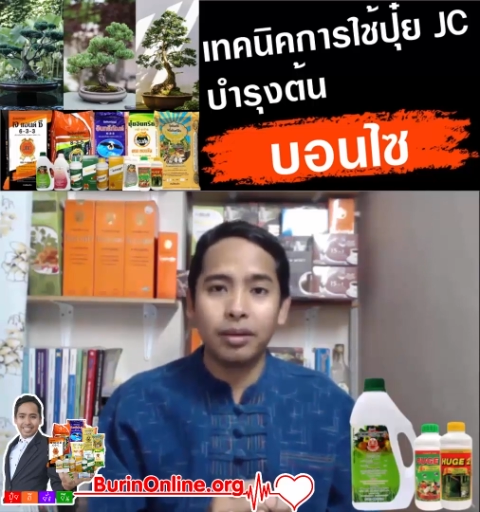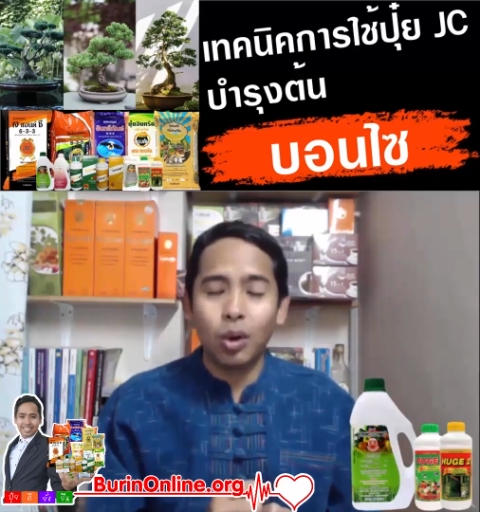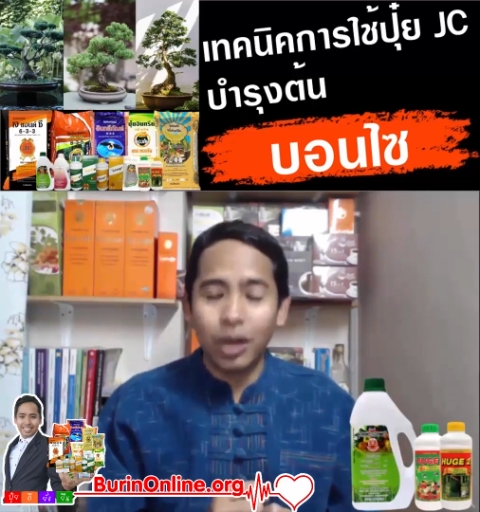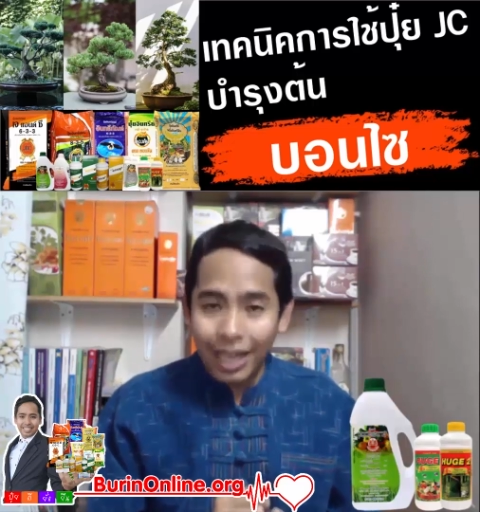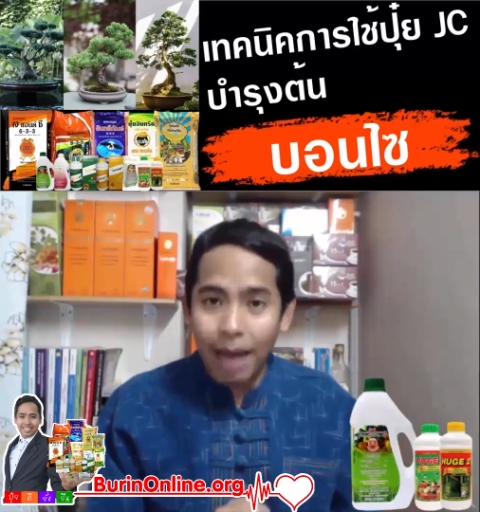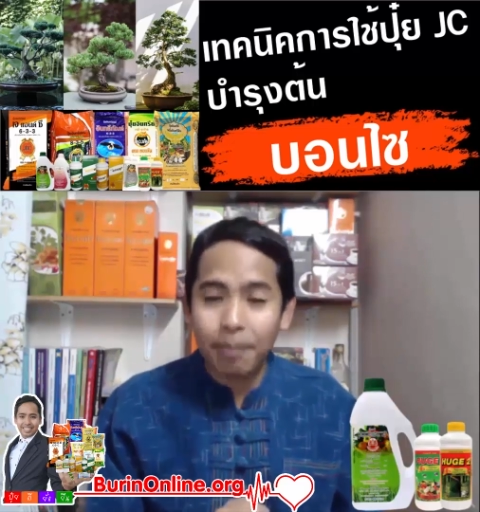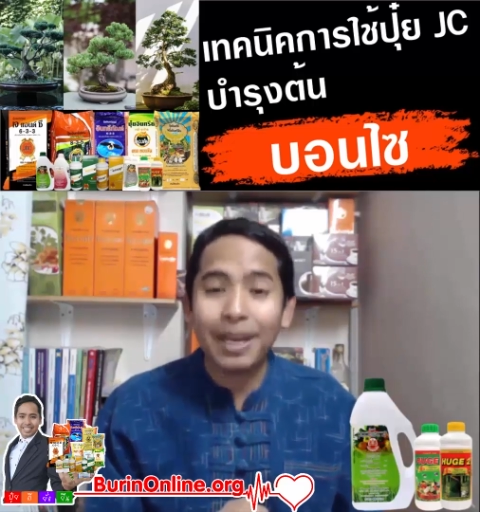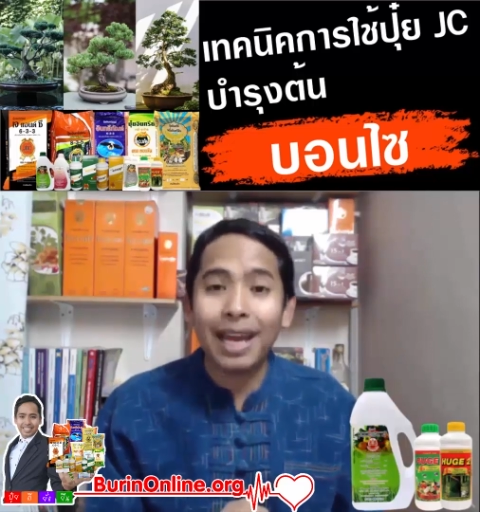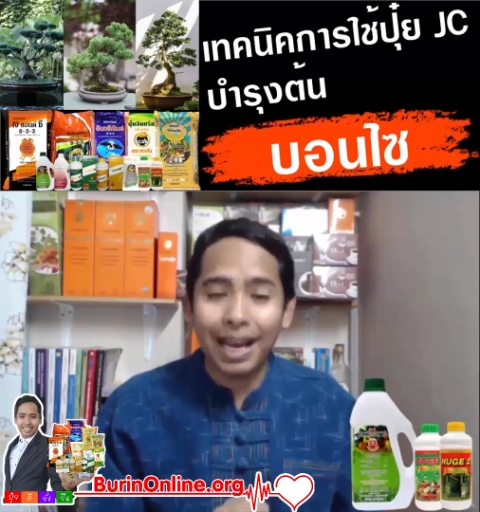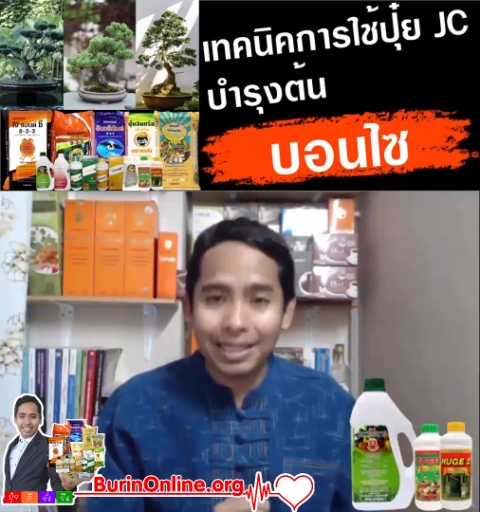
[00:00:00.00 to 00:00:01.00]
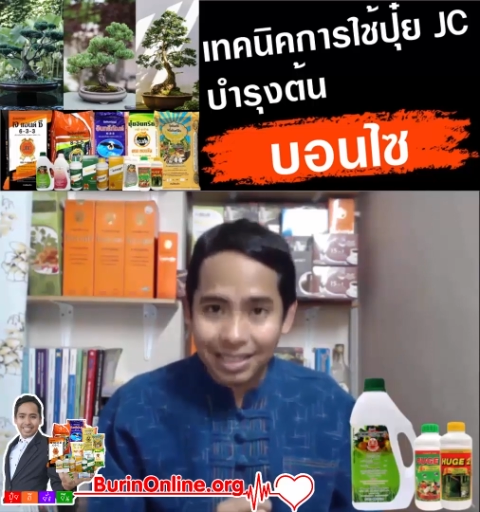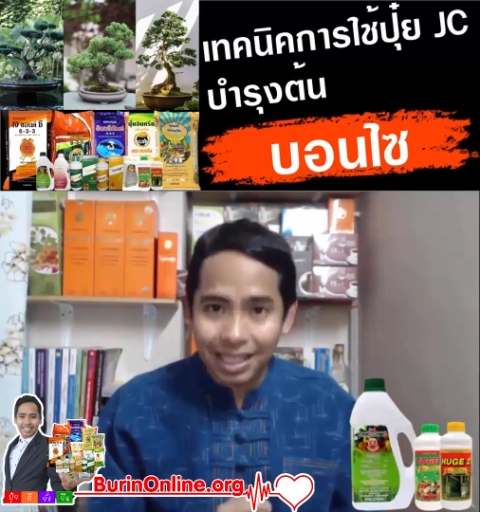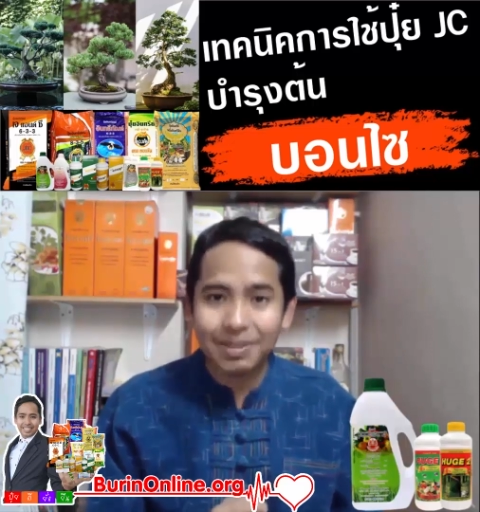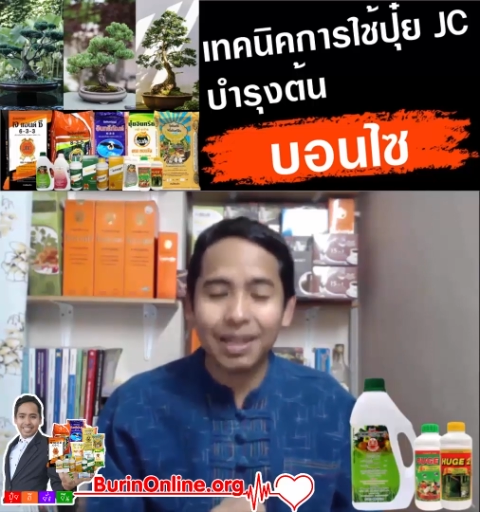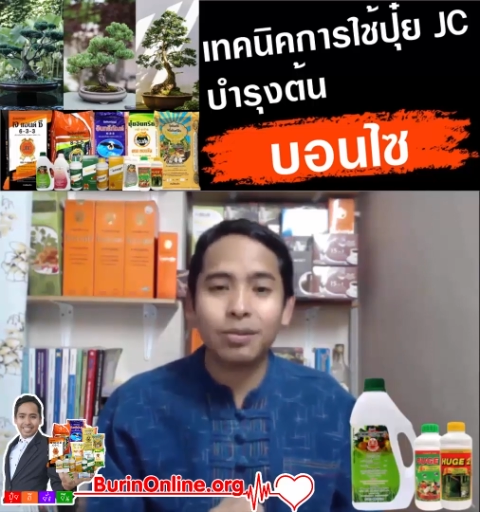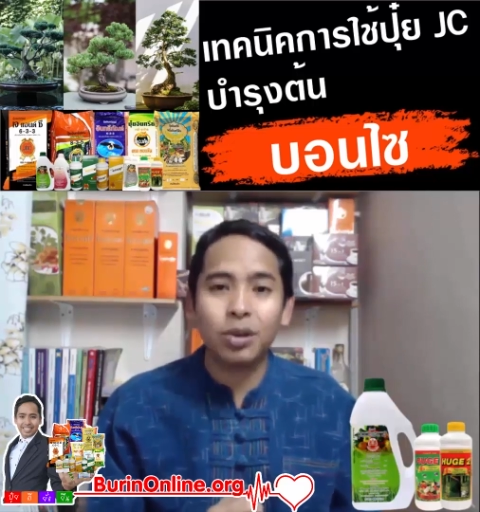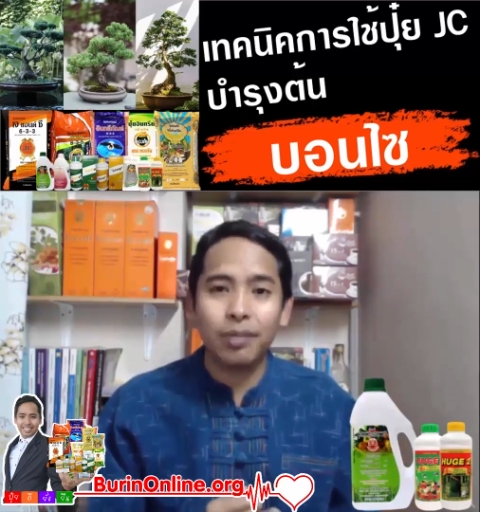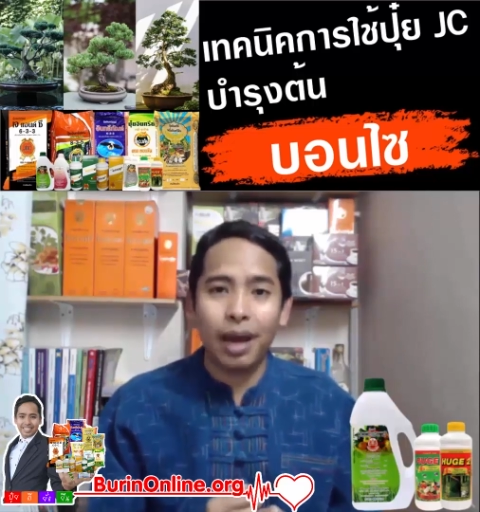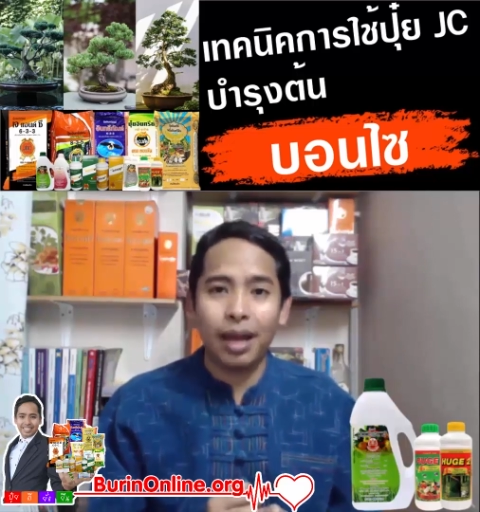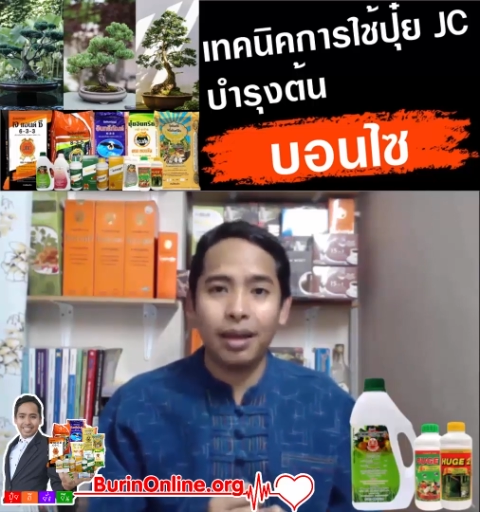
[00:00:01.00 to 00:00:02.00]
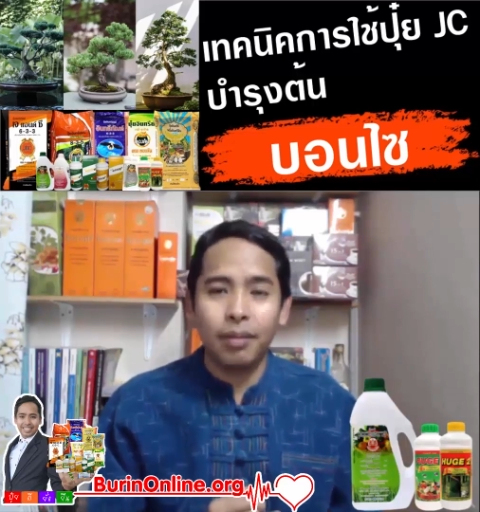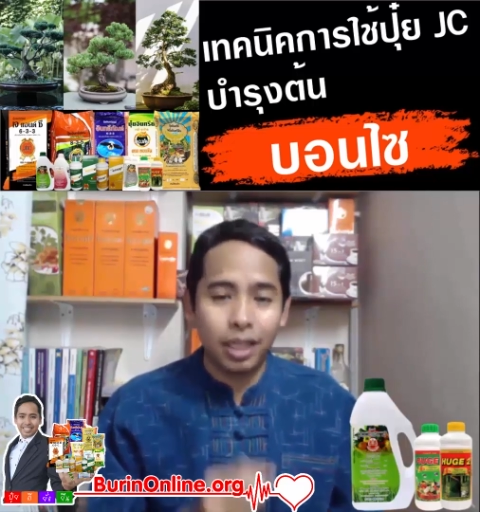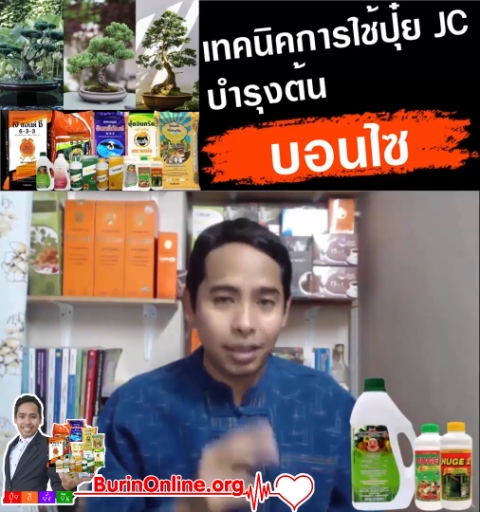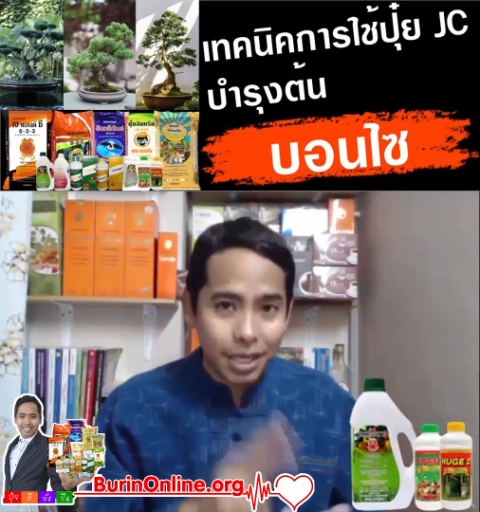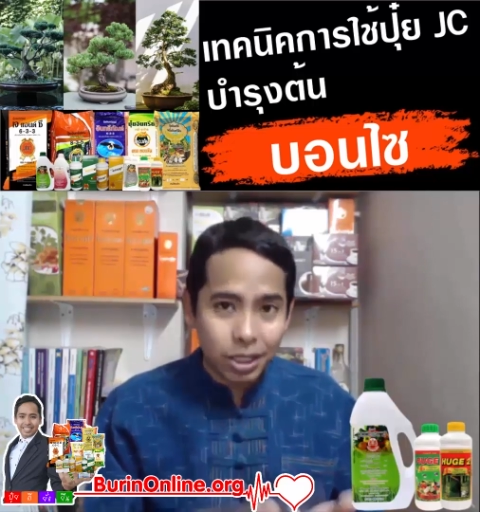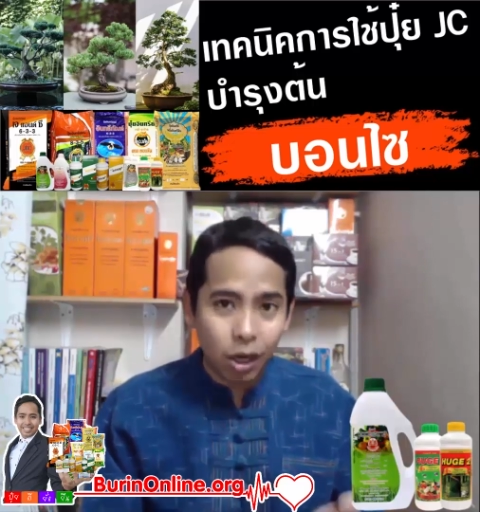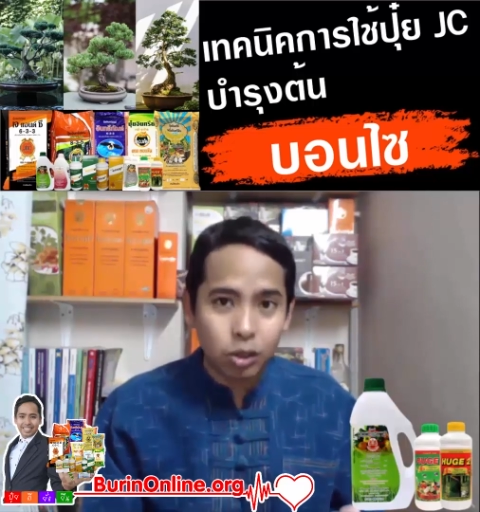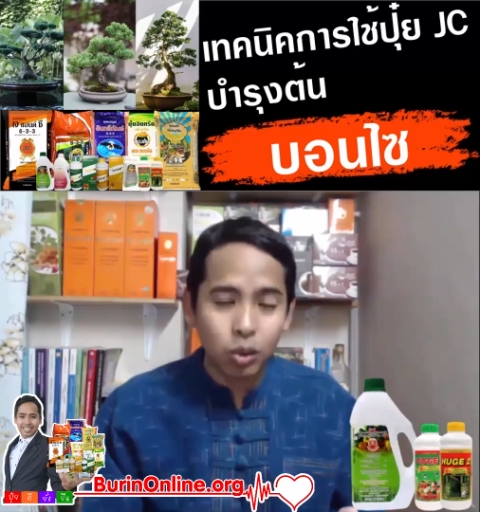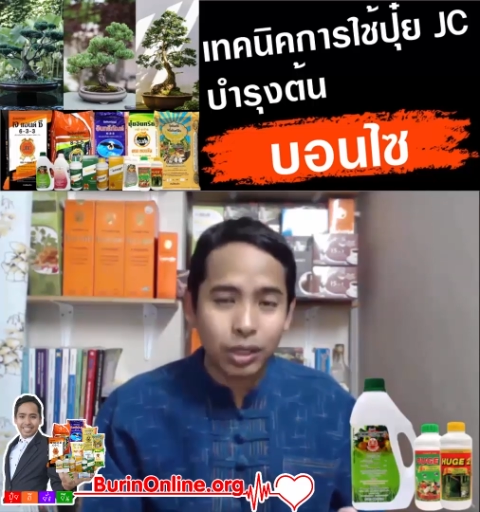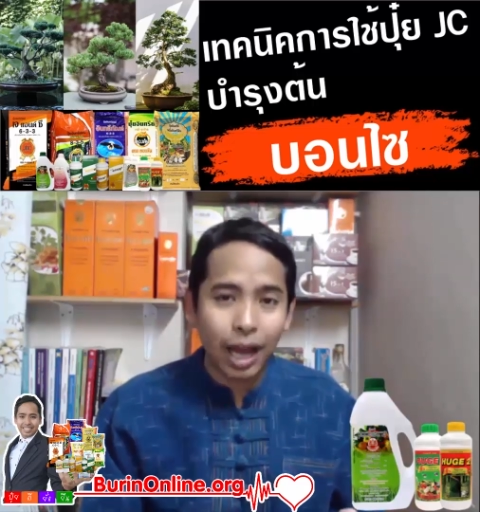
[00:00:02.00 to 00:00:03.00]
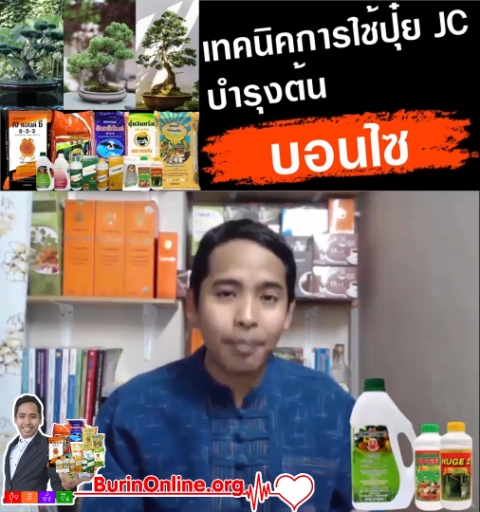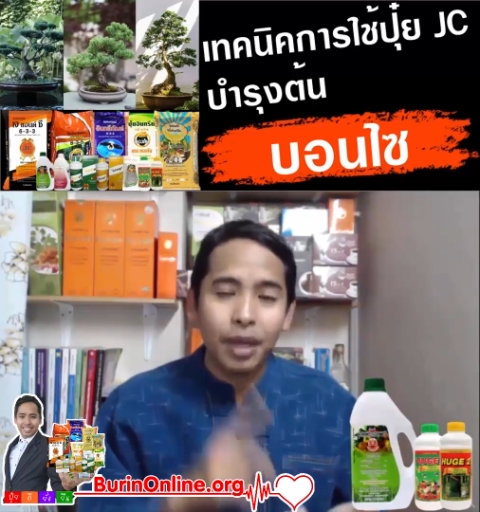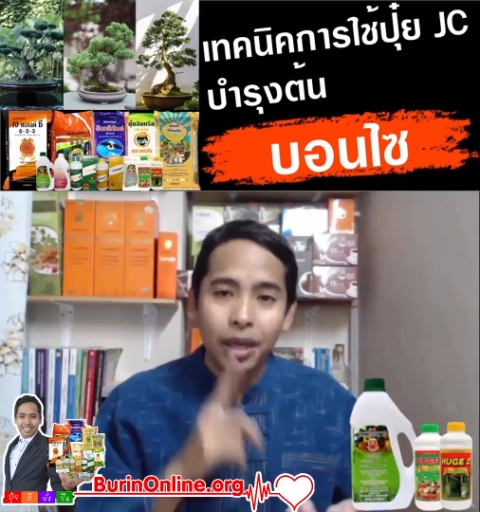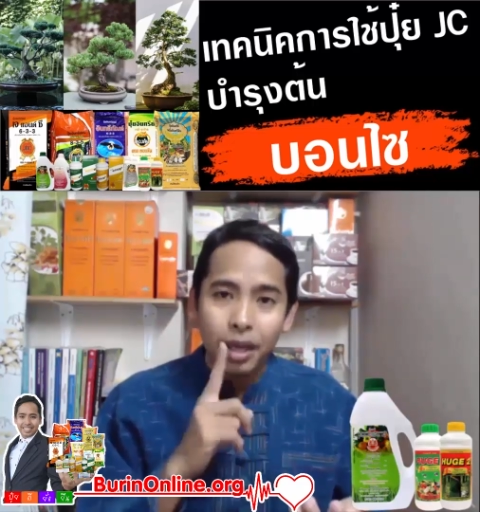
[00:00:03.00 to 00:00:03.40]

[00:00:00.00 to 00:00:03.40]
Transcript: ตัวนี้แหละเป็นอาหารเสริมสำหรับต้นไม้ มันก็จะมี 2 สูตรครับ